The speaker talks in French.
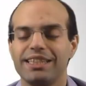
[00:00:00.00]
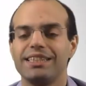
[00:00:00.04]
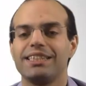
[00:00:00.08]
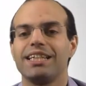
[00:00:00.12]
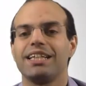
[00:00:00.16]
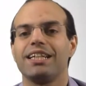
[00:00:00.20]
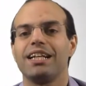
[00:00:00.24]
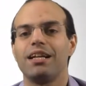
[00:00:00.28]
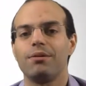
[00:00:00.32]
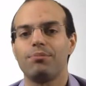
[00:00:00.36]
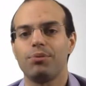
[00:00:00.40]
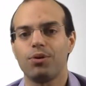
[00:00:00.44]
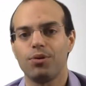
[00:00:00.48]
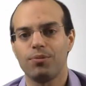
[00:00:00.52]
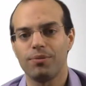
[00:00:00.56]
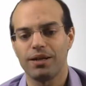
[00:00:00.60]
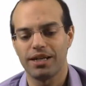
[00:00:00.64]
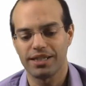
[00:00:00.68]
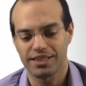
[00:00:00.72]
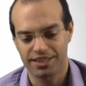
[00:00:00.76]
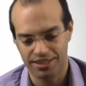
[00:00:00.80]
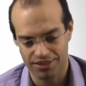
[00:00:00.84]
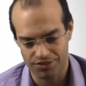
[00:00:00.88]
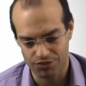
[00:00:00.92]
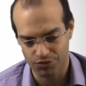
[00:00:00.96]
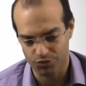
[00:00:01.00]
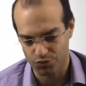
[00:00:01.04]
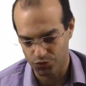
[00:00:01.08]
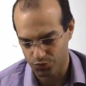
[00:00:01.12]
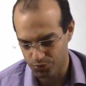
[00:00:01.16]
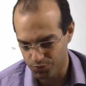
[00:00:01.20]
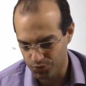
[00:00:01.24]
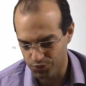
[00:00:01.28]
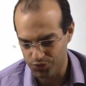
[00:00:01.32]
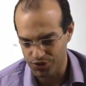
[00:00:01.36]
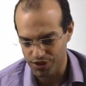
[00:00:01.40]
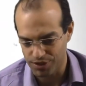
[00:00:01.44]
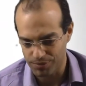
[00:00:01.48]
l'état de la promise. Donc vous
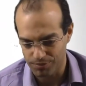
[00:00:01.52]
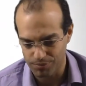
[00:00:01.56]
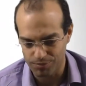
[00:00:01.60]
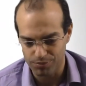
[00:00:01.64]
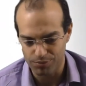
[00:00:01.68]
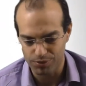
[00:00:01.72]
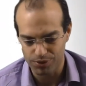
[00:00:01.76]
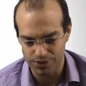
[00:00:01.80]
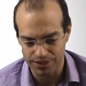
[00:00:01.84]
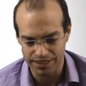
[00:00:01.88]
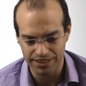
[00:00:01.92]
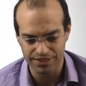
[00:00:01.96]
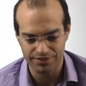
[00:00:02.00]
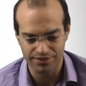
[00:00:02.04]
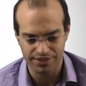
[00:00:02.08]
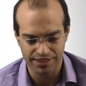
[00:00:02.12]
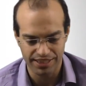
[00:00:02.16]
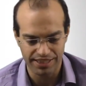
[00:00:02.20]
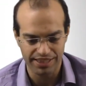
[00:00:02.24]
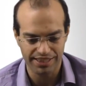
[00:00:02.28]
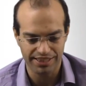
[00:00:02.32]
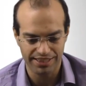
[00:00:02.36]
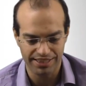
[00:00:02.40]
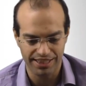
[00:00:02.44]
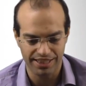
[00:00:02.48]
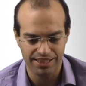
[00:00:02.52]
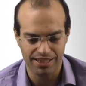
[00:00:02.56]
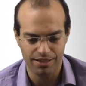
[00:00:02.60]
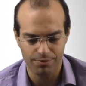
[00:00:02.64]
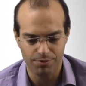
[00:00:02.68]
pouvez modifier l'état de